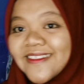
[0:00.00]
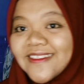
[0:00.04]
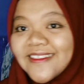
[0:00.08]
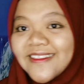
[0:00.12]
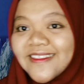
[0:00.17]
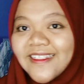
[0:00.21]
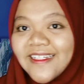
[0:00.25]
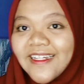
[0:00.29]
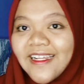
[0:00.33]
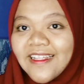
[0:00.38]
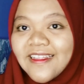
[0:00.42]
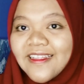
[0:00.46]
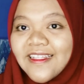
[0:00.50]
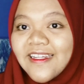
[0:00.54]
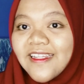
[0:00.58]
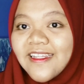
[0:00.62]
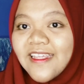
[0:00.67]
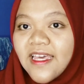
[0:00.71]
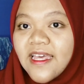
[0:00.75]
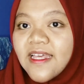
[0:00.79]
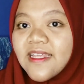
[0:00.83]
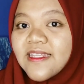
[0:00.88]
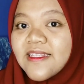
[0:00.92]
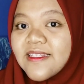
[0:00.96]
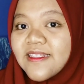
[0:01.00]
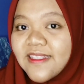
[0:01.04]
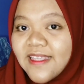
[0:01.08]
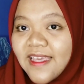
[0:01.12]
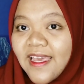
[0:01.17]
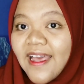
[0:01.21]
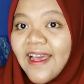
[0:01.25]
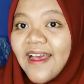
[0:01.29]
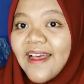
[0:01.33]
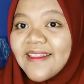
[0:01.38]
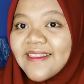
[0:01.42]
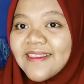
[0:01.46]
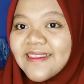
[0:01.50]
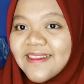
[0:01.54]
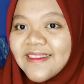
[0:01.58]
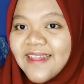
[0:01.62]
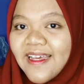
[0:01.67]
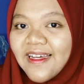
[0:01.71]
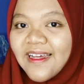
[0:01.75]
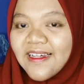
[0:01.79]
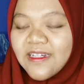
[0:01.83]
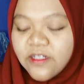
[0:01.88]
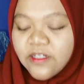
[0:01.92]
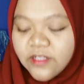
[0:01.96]
ternyata dia nyata
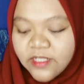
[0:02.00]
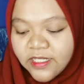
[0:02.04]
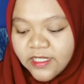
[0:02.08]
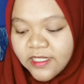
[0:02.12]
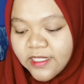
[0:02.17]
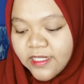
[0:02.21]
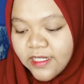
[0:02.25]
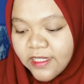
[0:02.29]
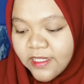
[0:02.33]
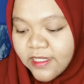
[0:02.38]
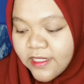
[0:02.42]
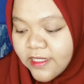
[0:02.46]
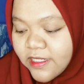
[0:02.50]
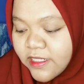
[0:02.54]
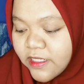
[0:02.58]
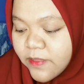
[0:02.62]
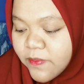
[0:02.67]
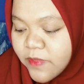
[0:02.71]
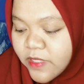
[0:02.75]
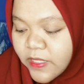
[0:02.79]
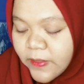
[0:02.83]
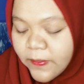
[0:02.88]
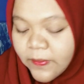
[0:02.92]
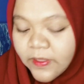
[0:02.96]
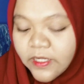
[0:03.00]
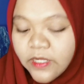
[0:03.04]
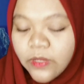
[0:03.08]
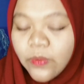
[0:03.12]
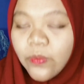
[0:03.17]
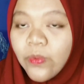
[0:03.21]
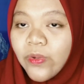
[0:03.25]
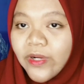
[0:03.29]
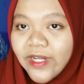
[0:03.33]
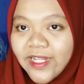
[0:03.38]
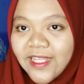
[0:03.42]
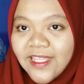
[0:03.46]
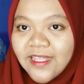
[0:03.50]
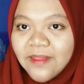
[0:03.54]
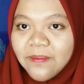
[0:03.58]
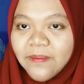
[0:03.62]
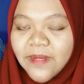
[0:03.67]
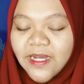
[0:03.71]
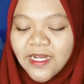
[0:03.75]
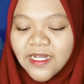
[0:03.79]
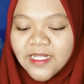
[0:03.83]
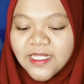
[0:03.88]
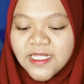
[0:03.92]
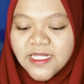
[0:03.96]
oke okay, ini bener-bener worth it
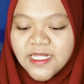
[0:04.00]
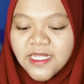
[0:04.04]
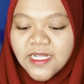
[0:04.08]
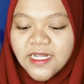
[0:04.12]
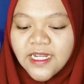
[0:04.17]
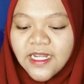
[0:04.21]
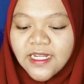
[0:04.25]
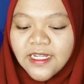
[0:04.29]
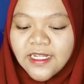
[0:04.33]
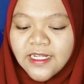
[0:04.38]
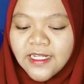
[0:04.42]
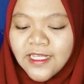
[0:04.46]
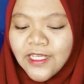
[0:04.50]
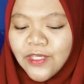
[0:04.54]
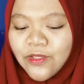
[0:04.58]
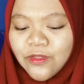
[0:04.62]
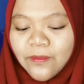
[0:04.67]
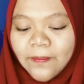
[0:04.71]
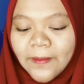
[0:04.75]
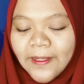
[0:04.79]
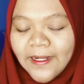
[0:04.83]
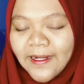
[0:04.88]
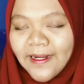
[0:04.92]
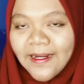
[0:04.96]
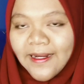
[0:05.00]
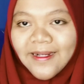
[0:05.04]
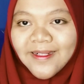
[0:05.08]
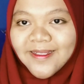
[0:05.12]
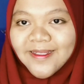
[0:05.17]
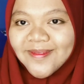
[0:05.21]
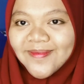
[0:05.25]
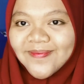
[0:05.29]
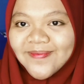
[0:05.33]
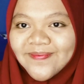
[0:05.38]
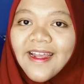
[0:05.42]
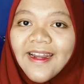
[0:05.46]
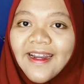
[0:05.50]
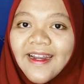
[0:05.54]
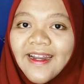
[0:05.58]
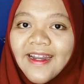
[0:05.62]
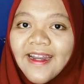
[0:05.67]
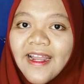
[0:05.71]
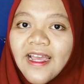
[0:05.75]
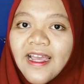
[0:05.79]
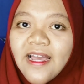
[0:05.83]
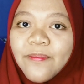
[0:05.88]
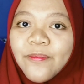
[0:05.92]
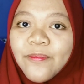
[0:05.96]
banget sih dan ini cute parah
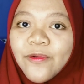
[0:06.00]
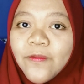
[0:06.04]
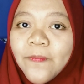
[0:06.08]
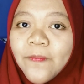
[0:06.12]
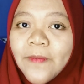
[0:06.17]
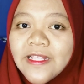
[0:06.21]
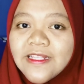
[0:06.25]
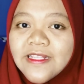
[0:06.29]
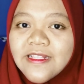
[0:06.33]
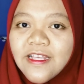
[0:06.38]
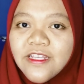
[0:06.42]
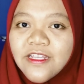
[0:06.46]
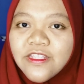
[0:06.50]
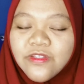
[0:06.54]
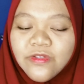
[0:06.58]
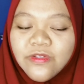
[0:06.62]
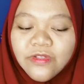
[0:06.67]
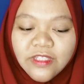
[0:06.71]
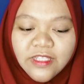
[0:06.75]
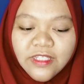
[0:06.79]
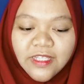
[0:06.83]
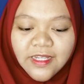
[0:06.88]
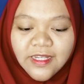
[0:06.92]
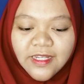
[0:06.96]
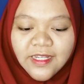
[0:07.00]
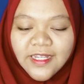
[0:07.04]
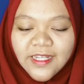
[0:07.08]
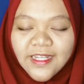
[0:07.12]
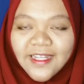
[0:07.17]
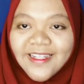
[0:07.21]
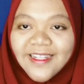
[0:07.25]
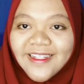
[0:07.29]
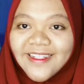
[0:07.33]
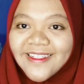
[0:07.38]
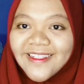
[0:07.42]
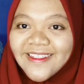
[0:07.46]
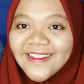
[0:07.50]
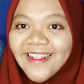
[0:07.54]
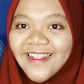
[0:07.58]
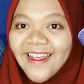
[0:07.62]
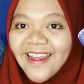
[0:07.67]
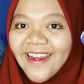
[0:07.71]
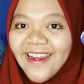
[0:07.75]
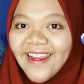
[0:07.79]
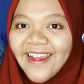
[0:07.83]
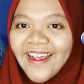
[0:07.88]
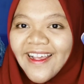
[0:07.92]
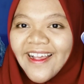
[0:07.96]
nah pulpen selanjutnya
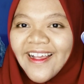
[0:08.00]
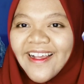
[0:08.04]
ada